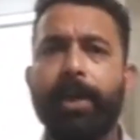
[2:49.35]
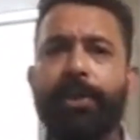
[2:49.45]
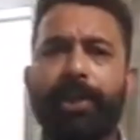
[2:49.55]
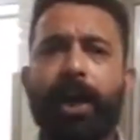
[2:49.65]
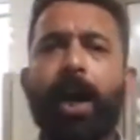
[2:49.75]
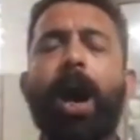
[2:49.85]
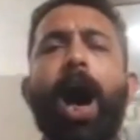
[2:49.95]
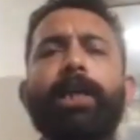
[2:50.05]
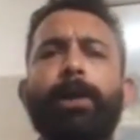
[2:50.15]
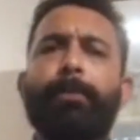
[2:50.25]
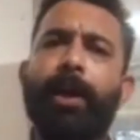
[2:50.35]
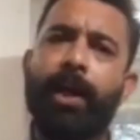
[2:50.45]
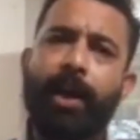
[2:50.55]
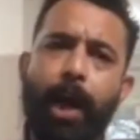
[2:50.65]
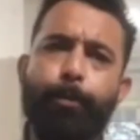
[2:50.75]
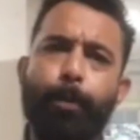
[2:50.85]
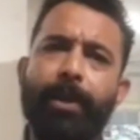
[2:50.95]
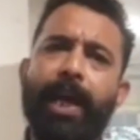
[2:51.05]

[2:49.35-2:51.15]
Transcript: जी हाँ आज हम खड़े हैं कानपुर में